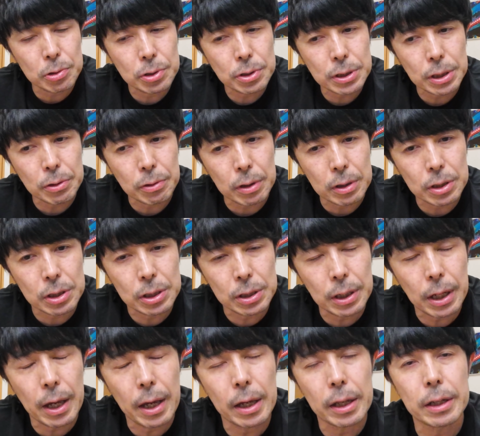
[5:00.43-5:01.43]
を食ったとか
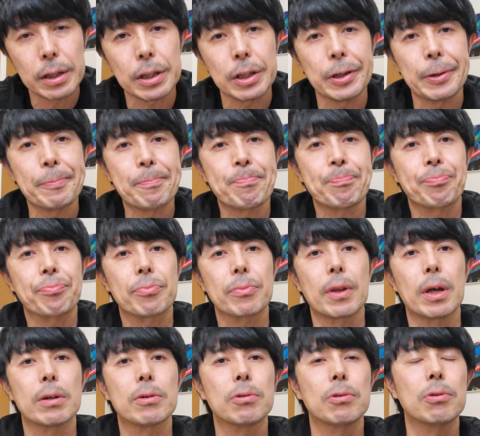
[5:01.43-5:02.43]
綺麗に、
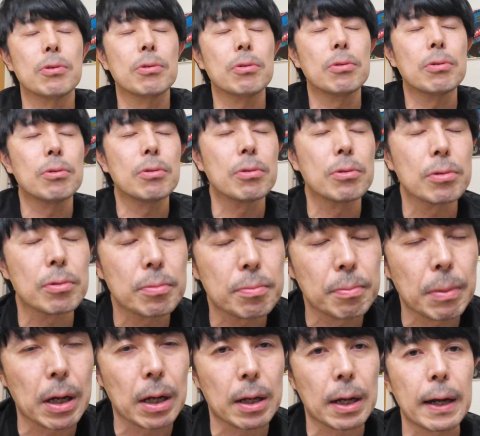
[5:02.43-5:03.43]
あの
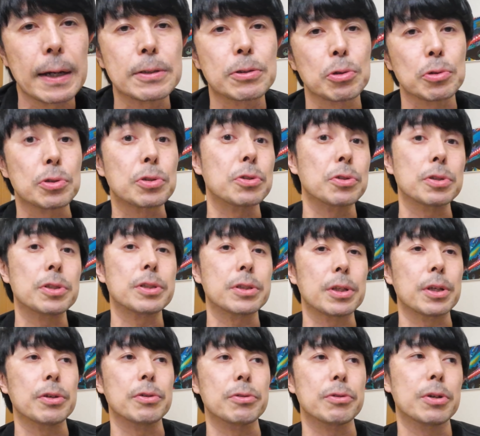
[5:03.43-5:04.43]
まあ、改造する
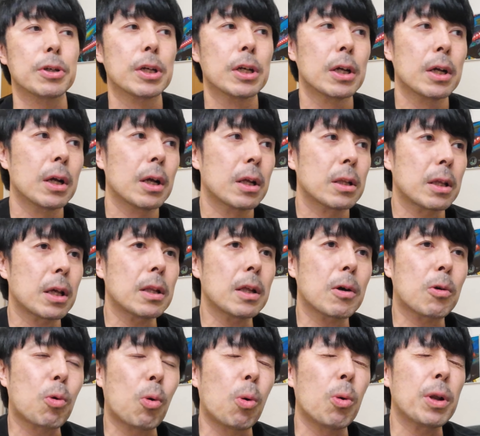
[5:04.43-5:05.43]
しっていう。た
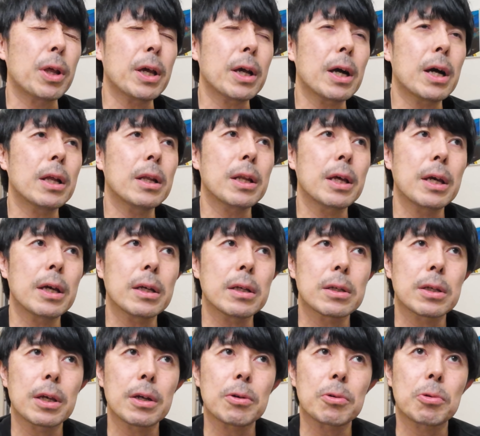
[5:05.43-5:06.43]
だこれがね
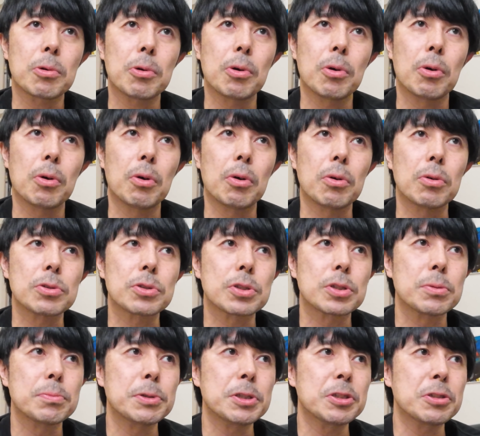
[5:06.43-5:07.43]
結構
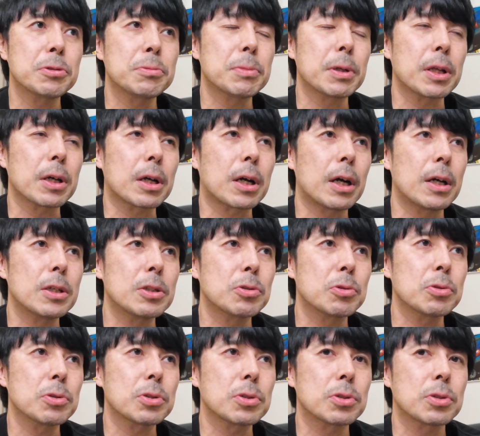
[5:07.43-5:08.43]
隅々まで改
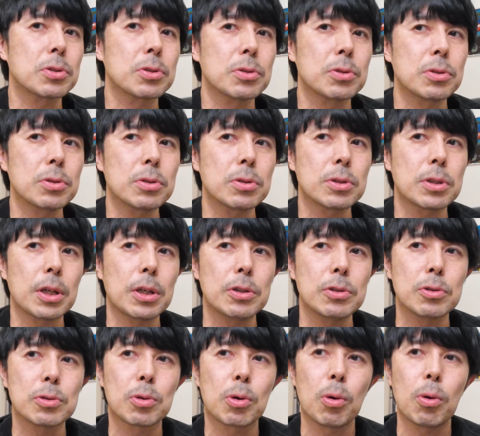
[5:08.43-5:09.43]
造するってい
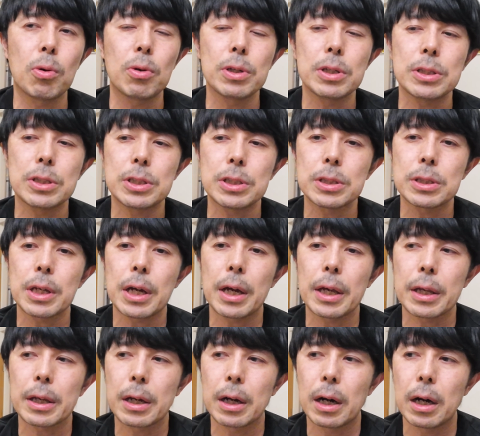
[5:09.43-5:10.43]
う行為自
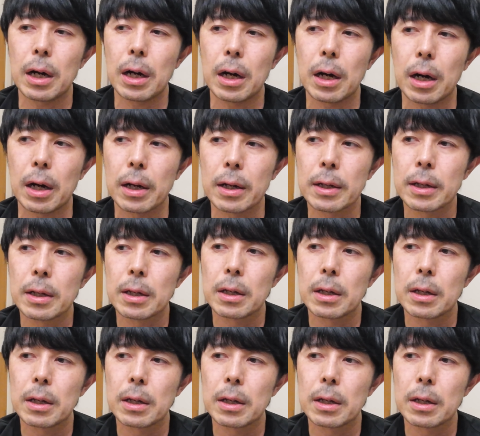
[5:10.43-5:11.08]
体が